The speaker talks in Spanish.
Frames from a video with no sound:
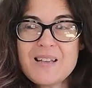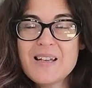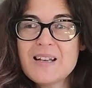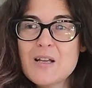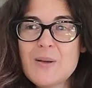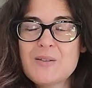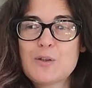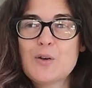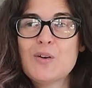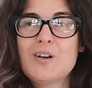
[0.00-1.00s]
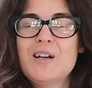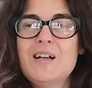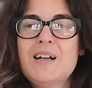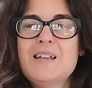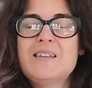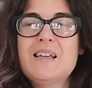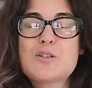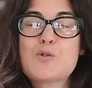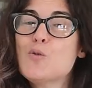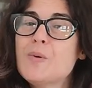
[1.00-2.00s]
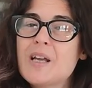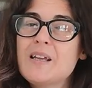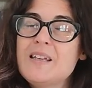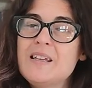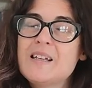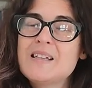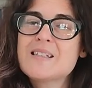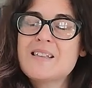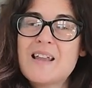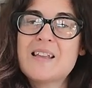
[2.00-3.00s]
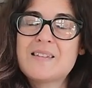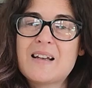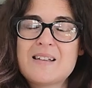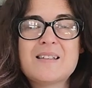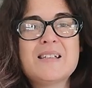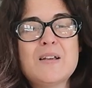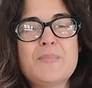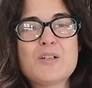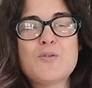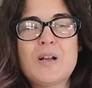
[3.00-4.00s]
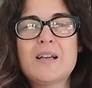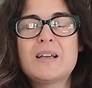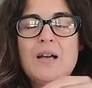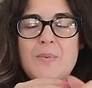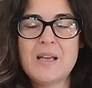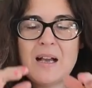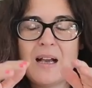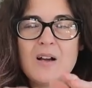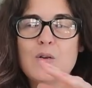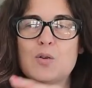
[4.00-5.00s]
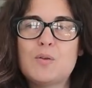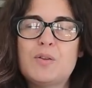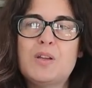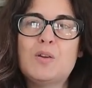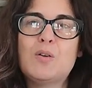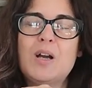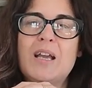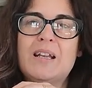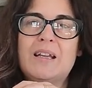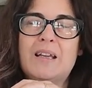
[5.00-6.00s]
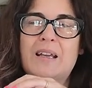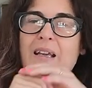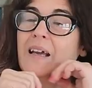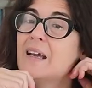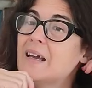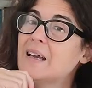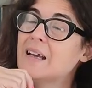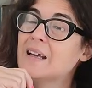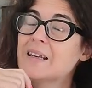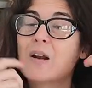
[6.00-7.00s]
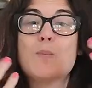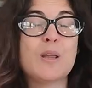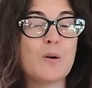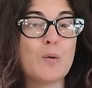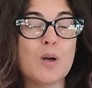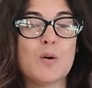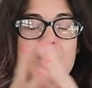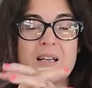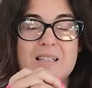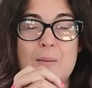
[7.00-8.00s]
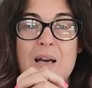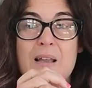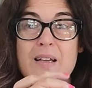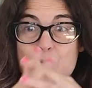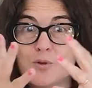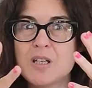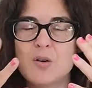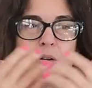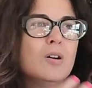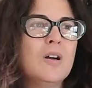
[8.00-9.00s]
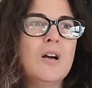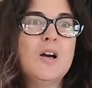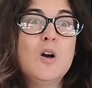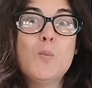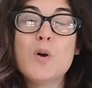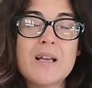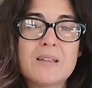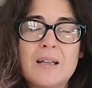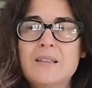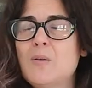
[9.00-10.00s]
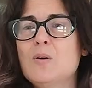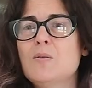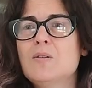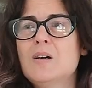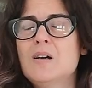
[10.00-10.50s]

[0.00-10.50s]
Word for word: y en el evento descubre quién está detrás de ese personaje que había conocido en, el videojuego, que es llamada que es un chico muy atractivo,